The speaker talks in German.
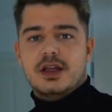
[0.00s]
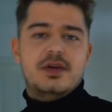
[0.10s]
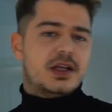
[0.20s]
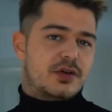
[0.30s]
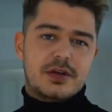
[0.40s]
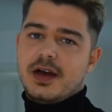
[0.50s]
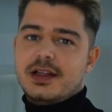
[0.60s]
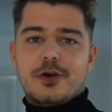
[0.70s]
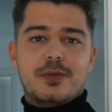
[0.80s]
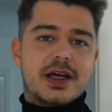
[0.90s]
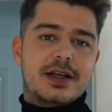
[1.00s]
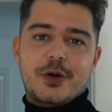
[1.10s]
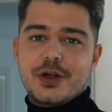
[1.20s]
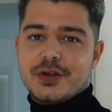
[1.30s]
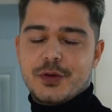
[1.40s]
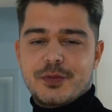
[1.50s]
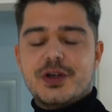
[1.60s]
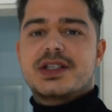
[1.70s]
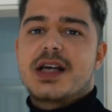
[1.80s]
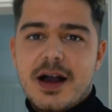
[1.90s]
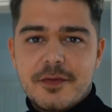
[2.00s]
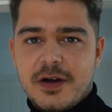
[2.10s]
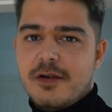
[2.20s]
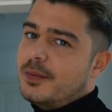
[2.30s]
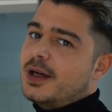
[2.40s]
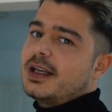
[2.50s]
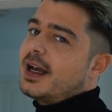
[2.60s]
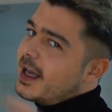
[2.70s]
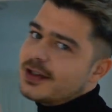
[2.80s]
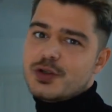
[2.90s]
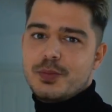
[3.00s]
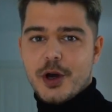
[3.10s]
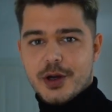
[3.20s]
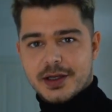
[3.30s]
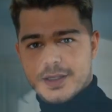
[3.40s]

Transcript: Dann will ich auch nicht weiter rumreden, Leute, und würde sagen, fahren wir mal direkt zu Burger